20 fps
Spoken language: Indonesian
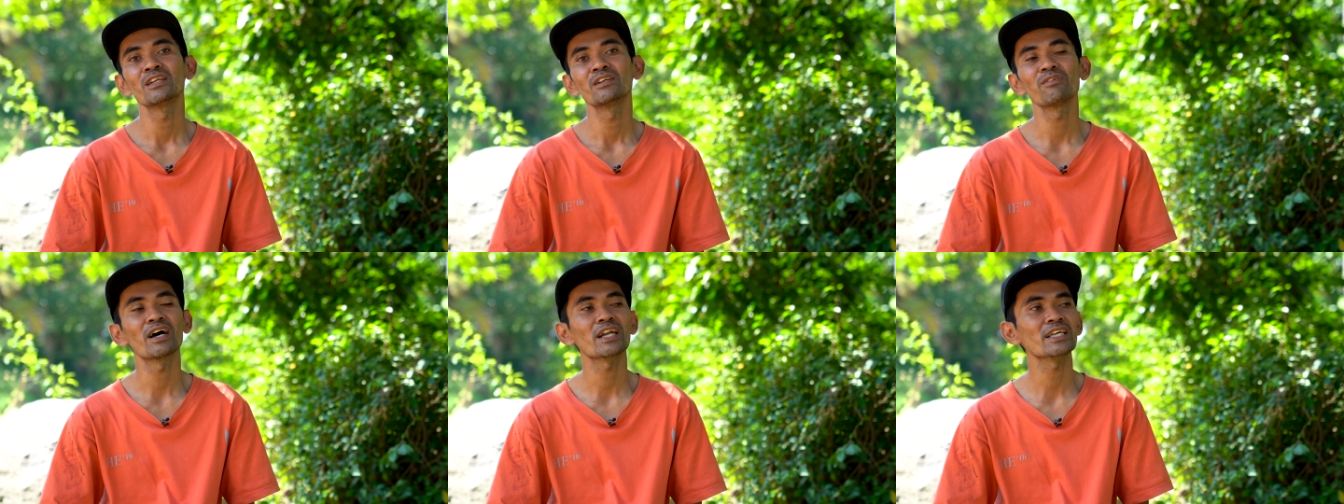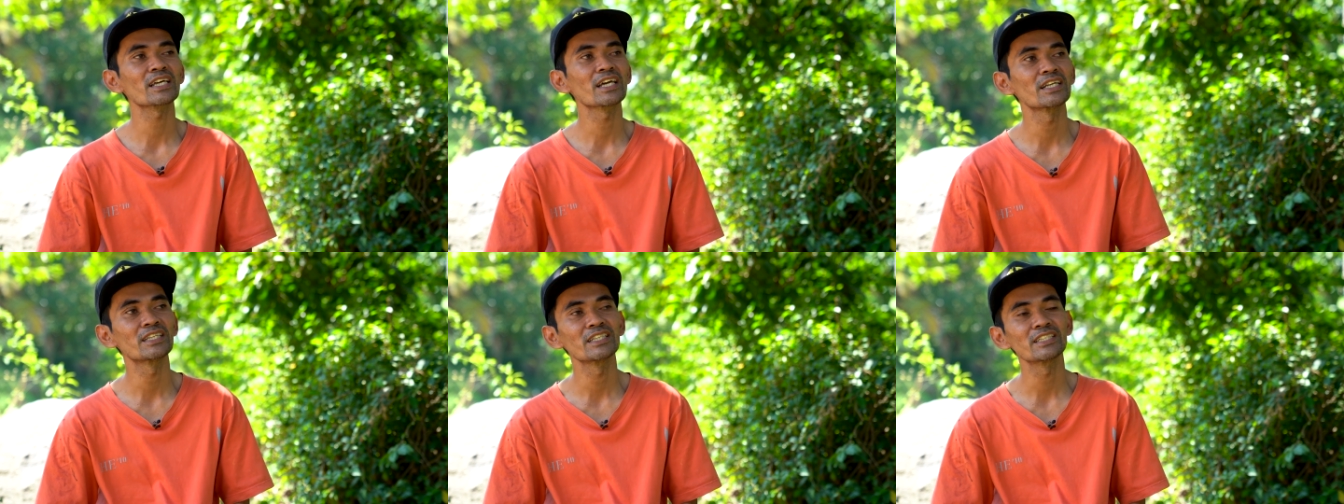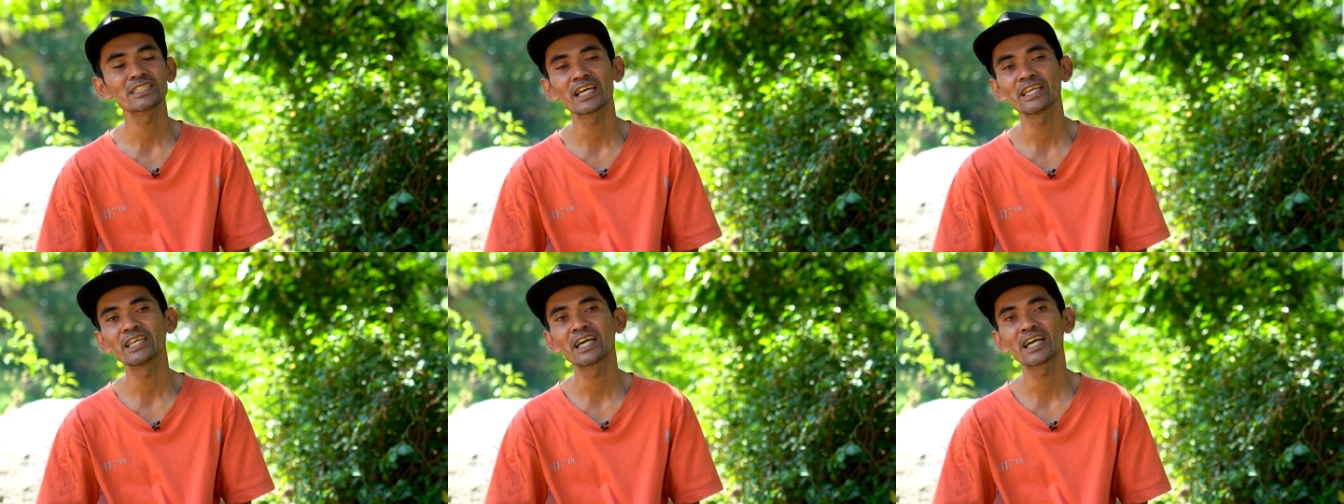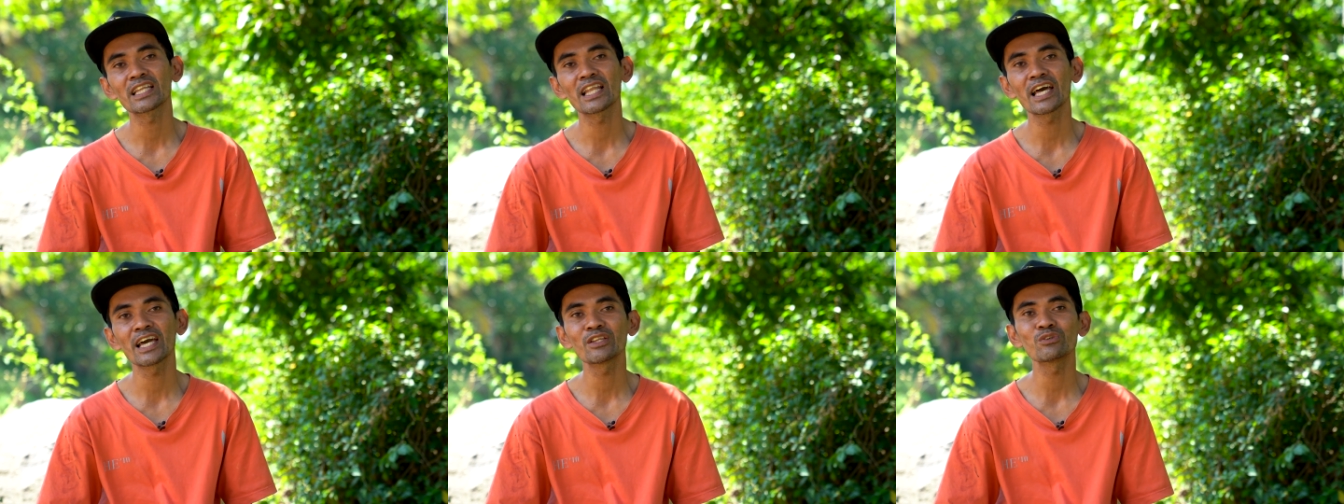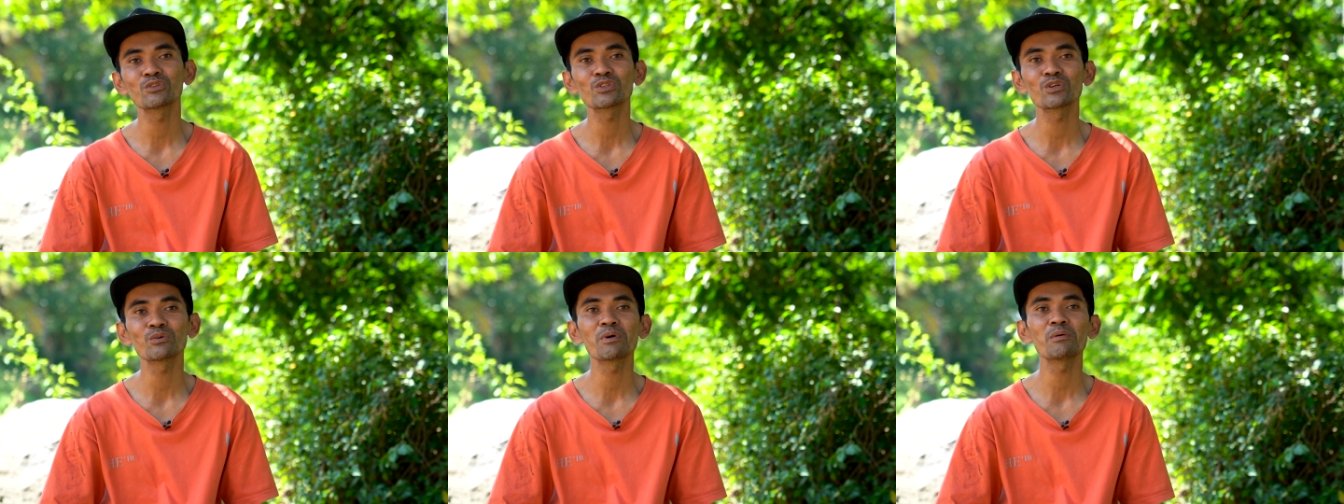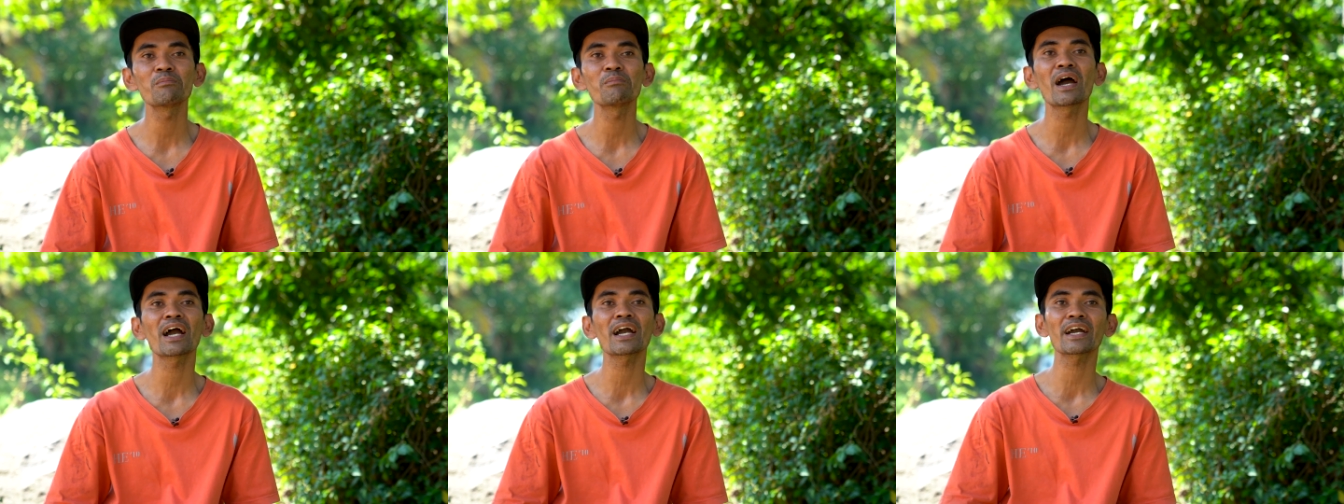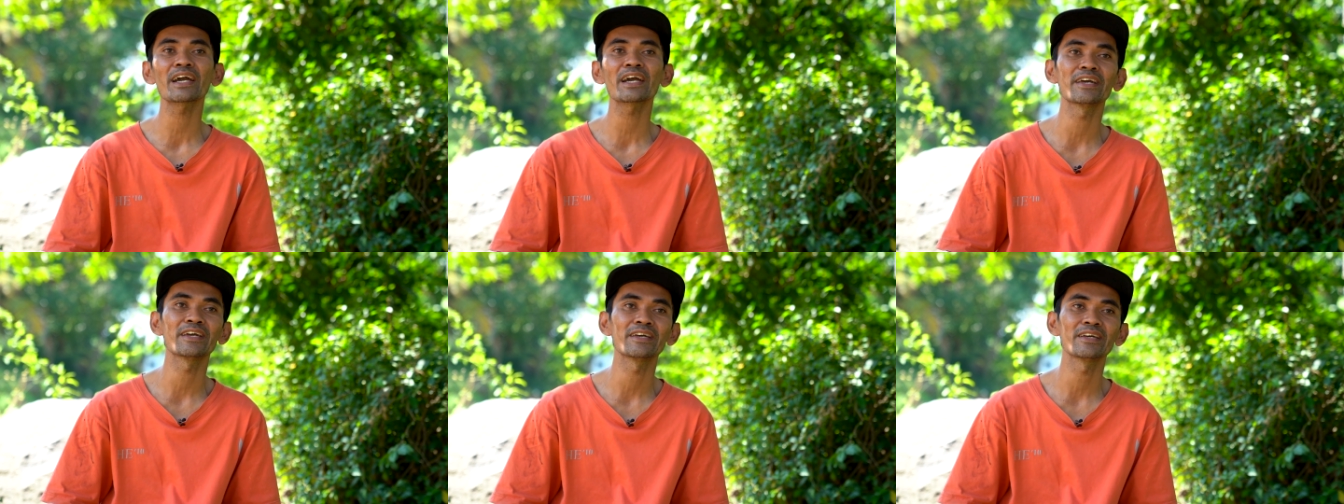warga desa yang lain untuk
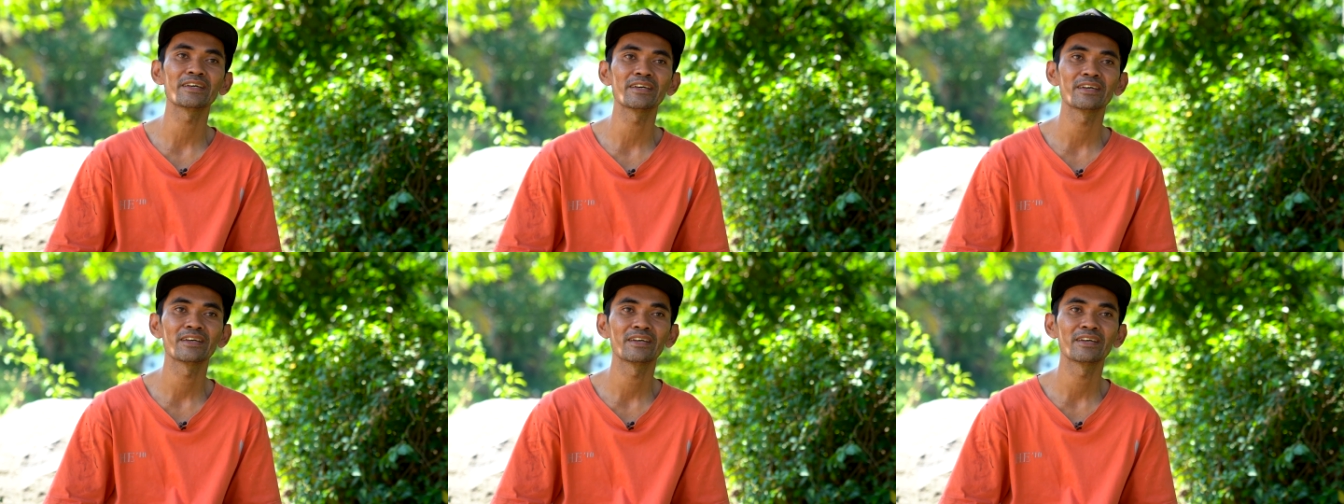memakai